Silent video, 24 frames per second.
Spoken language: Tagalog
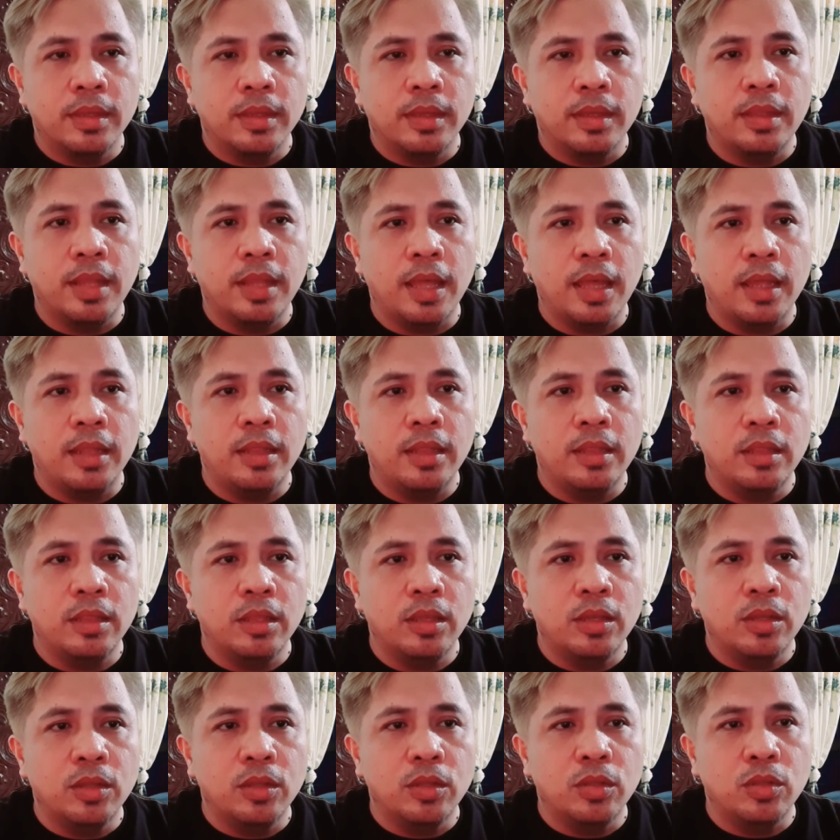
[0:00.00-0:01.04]
And then,
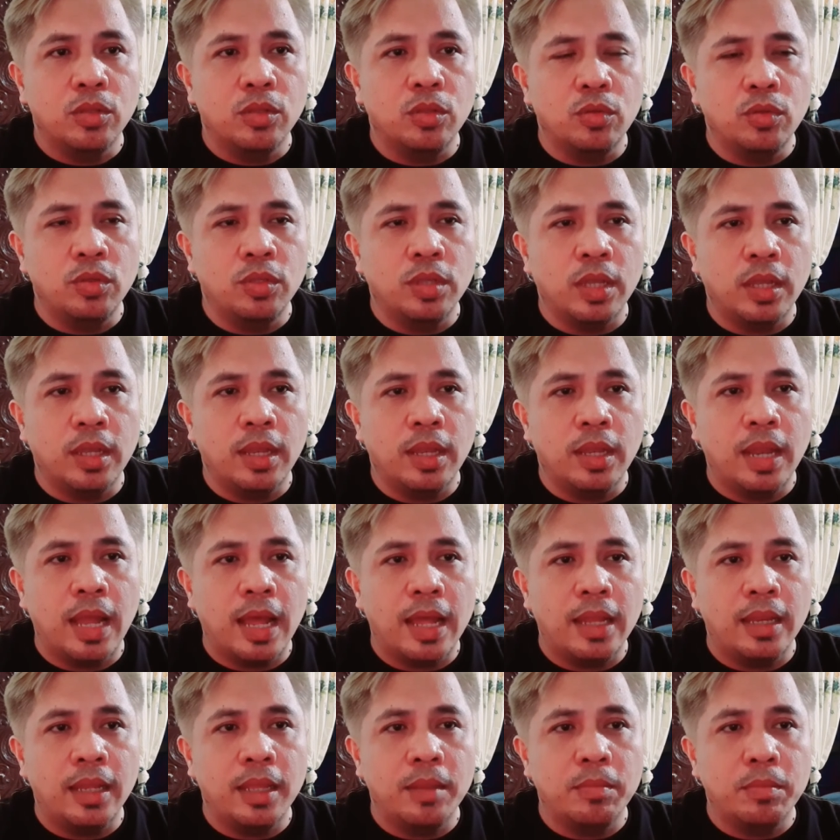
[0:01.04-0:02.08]
dun sa
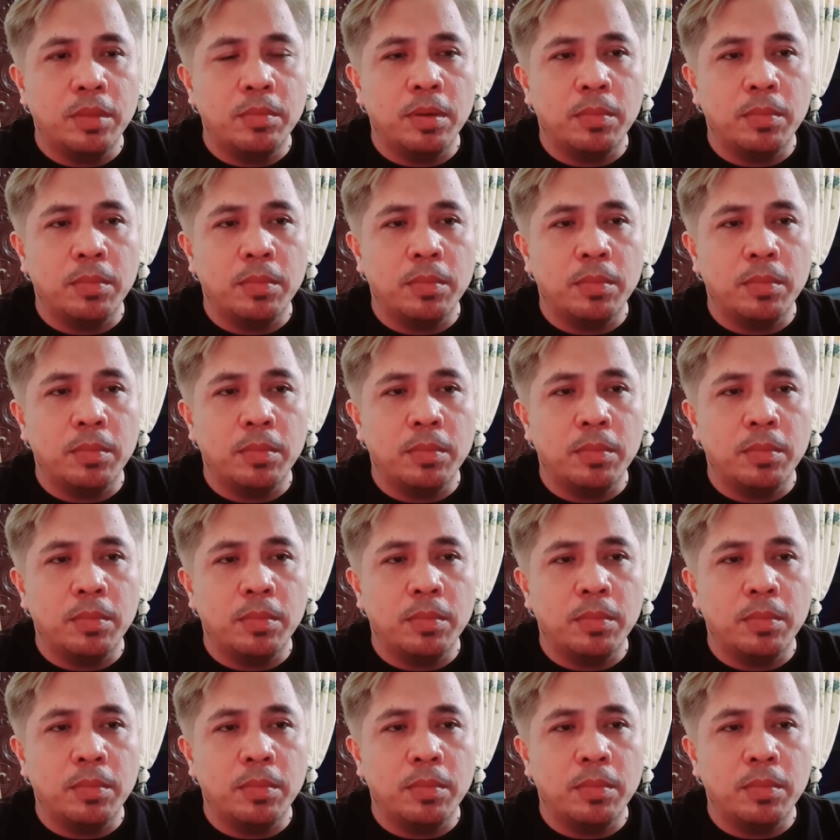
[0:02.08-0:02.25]
ilalim,